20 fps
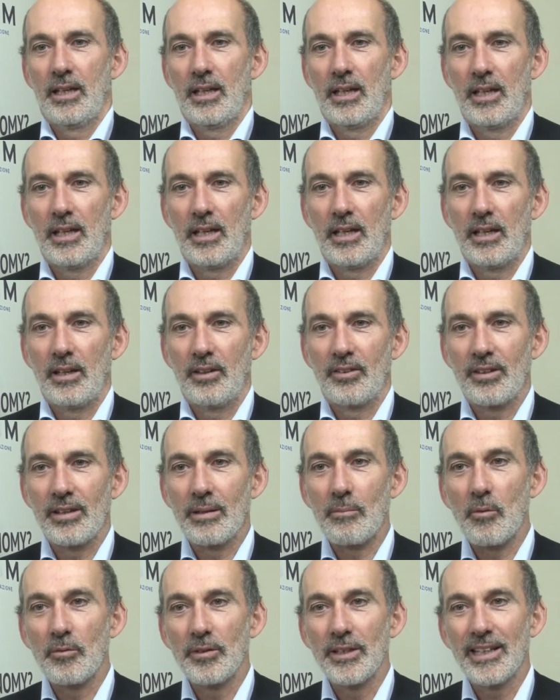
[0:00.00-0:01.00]
Eh, se
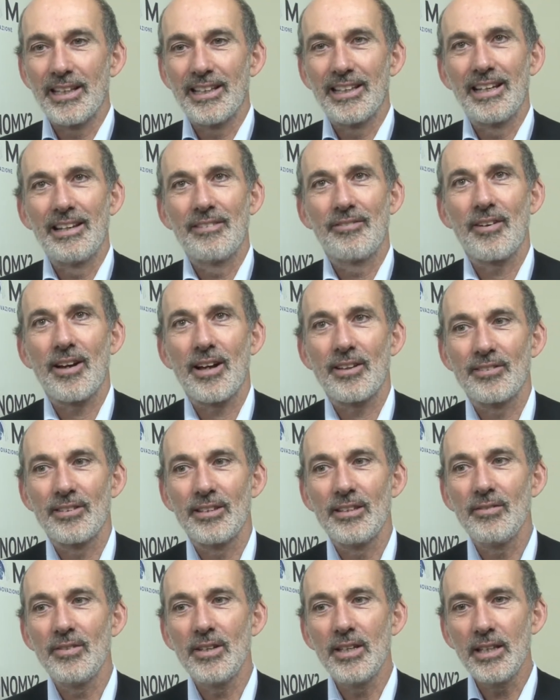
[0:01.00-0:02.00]
andiamo a vedere nelle fasi
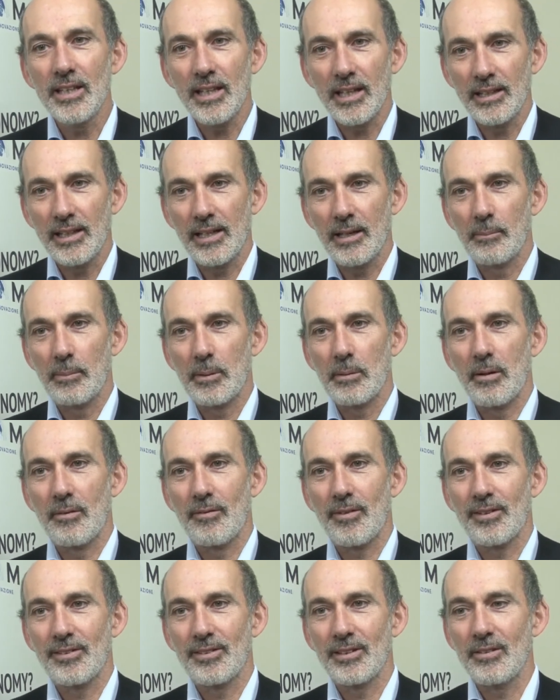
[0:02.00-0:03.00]
di vita, nella
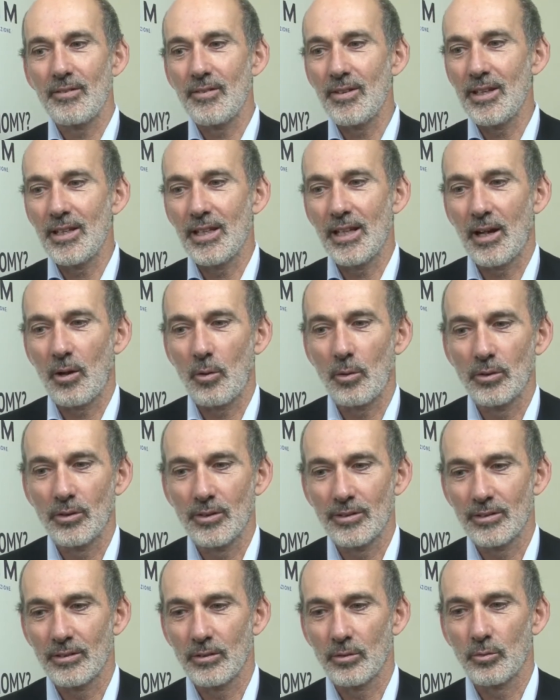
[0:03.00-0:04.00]
prima fase di vita,
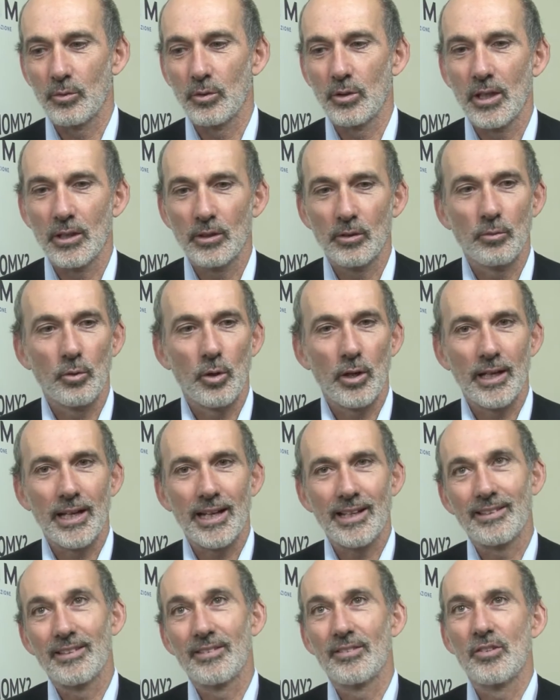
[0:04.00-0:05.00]
quando è stato fondato Vola
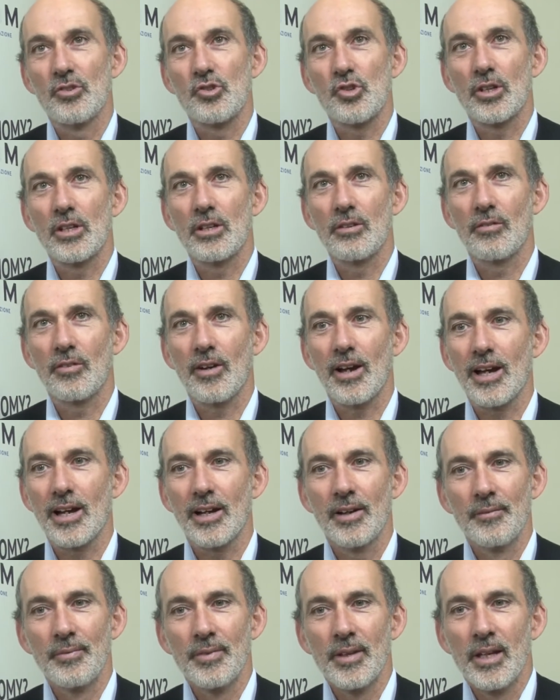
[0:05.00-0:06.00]
Gratis dieci anni
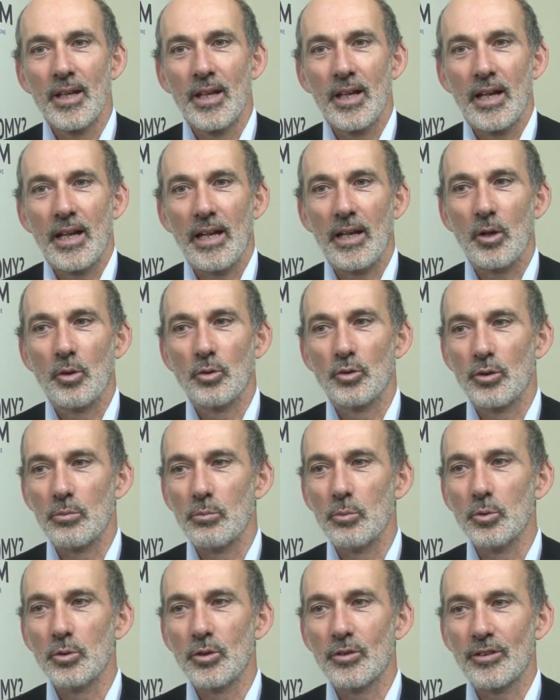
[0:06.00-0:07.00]
fa, il
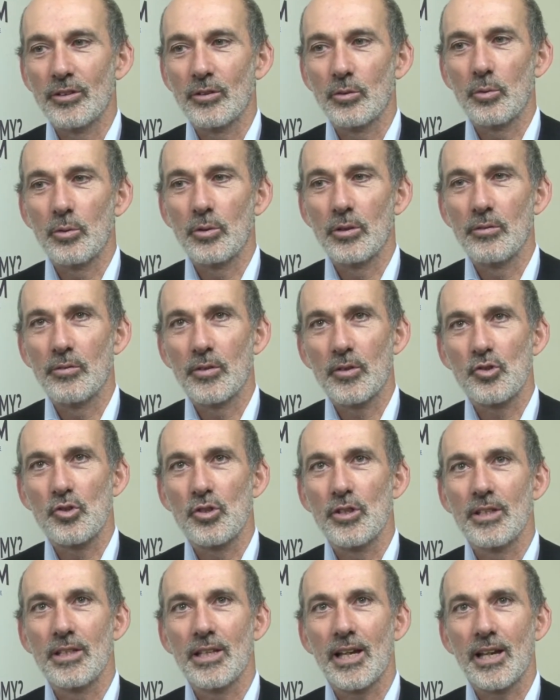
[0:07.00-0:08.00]
contributo è stato quello di
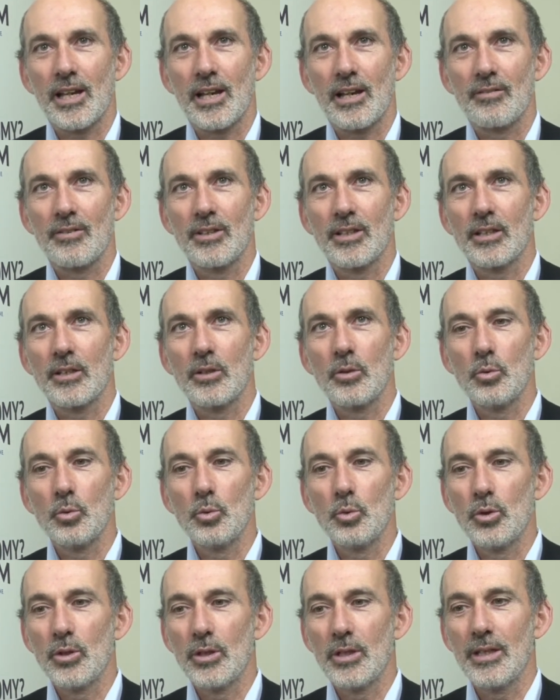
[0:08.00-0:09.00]
facilitare la vita di
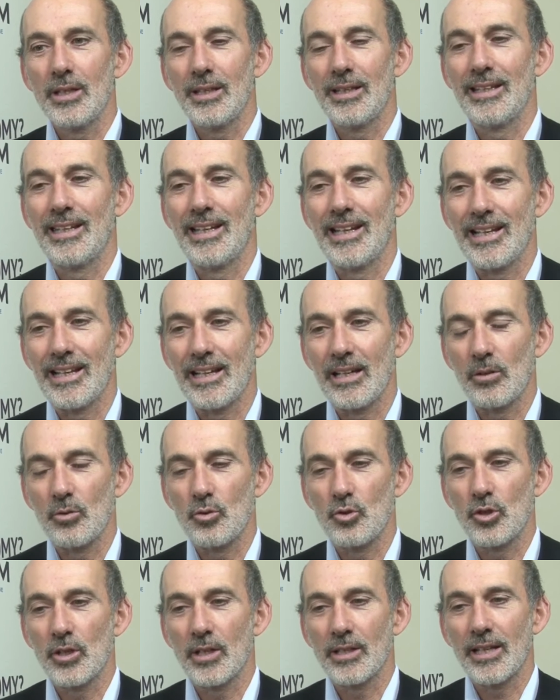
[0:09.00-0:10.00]
tutti nel
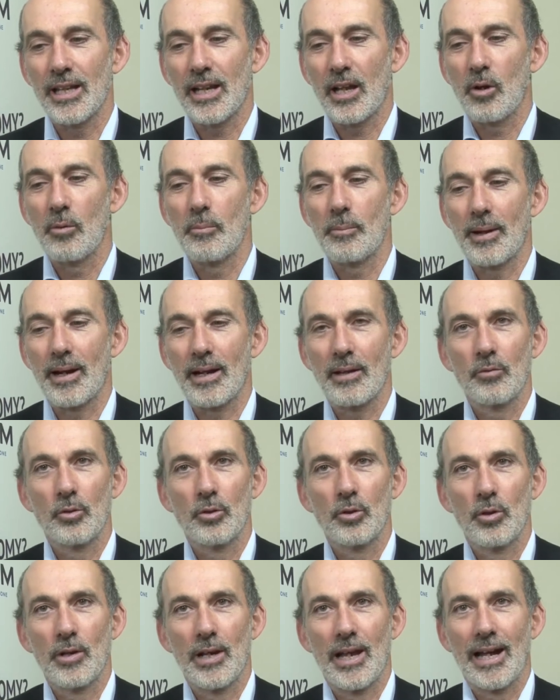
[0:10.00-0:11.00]
riuscire ad andare a comprare i
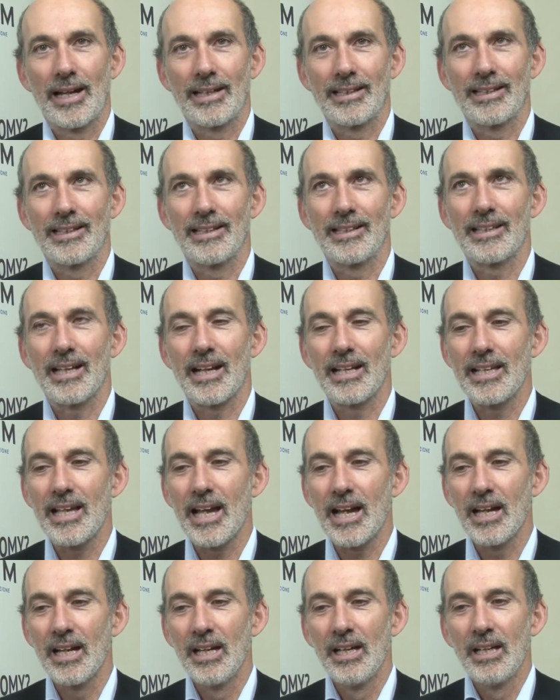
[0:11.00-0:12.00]
voli online. In
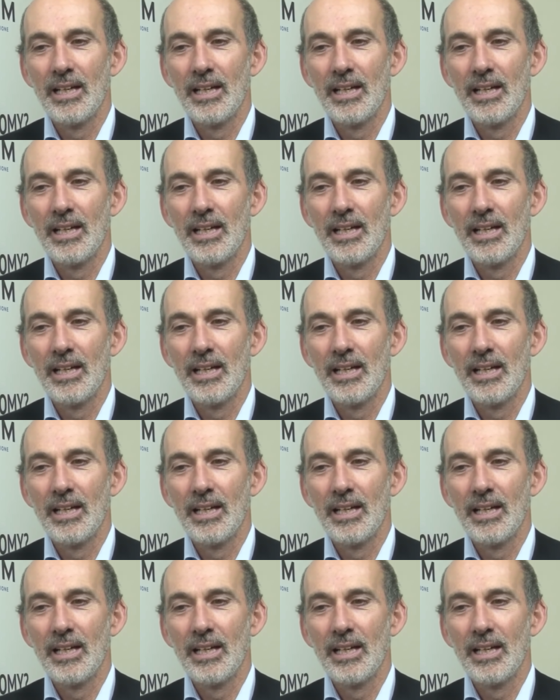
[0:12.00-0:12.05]
Italia